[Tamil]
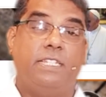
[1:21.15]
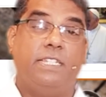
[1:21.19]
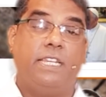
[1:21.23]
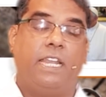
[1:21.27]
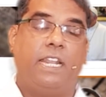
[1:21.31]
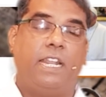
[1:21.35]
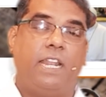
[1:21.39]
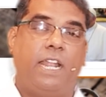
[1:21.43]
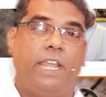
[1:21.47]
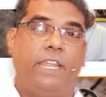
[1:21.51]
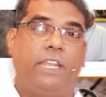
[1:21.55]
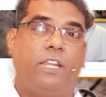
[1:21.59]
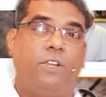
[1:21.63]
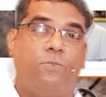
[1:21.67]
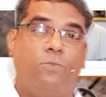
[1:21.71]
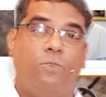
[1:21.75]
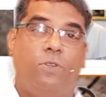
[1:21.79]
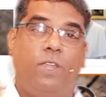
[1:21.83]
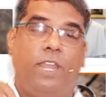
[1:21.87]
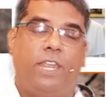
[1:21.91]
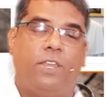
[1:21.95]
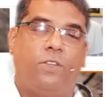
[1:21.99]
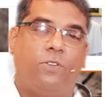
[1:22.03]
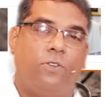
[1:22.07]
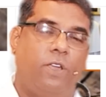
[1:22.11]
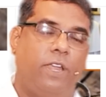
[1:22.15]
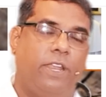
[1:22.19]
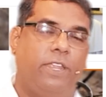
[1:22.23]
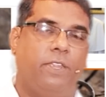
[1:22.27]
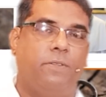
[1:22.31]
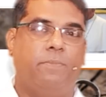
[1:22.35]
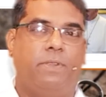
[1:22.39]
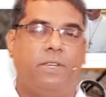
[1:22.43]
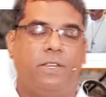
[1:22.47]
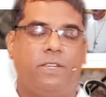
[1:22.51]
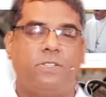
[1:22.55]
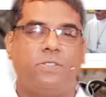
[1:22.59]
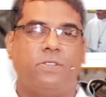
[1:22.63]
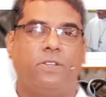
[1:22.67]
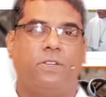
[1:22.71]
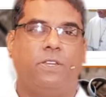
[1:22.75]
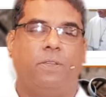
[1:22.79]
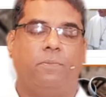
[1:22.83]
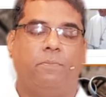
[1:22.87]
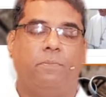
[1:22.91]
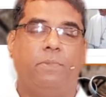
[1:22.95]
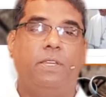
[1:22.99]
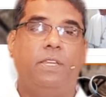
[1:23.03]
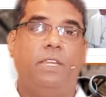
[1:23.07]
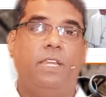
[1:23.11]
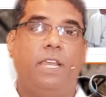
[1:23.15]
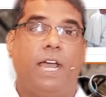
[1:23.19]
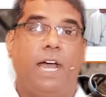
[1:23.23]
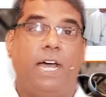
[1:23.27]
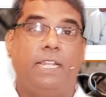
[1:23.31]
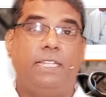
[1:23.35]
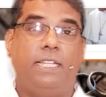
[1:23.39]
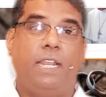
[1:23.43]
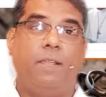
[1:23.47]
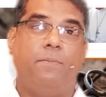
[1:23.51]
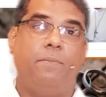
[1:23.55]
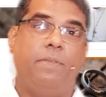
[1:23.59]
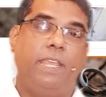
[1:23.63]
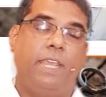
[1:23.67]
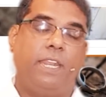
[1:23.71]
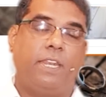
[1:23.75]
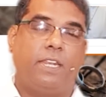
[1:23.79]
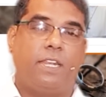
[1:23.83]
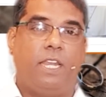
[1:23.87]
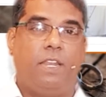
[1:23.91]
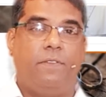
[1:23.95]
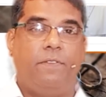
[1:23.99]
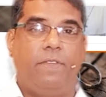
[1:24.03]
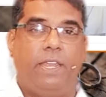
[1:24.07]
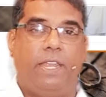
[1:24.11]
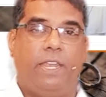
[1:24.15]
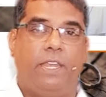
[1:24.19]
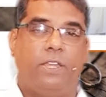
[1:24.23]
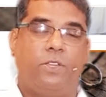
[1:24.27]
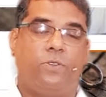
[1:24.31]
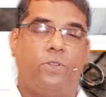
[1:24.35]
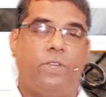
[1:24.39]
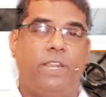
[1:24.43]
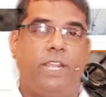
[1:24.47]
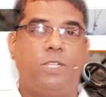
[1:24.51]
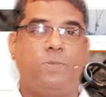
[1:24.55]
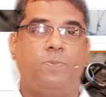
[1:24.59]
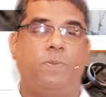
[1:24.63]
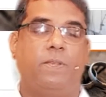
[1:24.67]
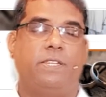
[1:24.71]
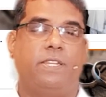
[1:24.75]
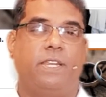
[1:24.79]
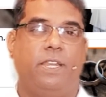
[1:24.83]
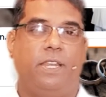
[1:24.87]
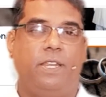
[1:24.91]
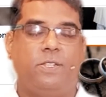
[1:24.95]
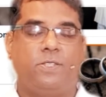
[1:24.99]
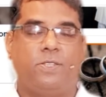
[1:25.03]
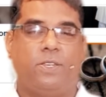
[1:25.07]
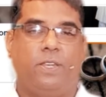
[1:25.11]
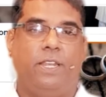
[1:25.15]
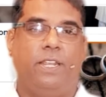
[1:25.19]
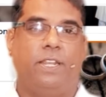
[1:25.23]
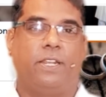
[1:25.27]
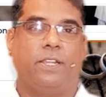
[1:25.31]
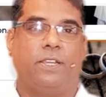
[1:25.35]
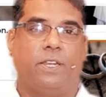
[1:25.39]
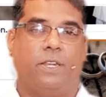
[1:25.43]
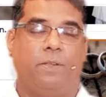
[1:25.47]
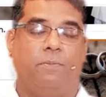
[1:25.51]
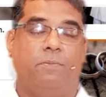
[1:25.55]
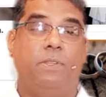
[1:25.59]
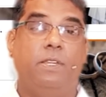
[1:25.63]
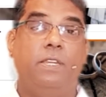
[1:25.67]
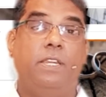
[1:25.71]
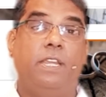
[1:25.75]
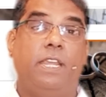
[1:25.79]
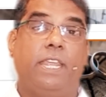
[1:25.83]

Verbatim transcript: ஜனநாயகம் உள்ளே நுழையும் என்று சொன்னோம் அதை நம்ம ஏற்கனவே டுடே ஸ்பெஷல்லையும் சொல்லியிருக்கிறோம்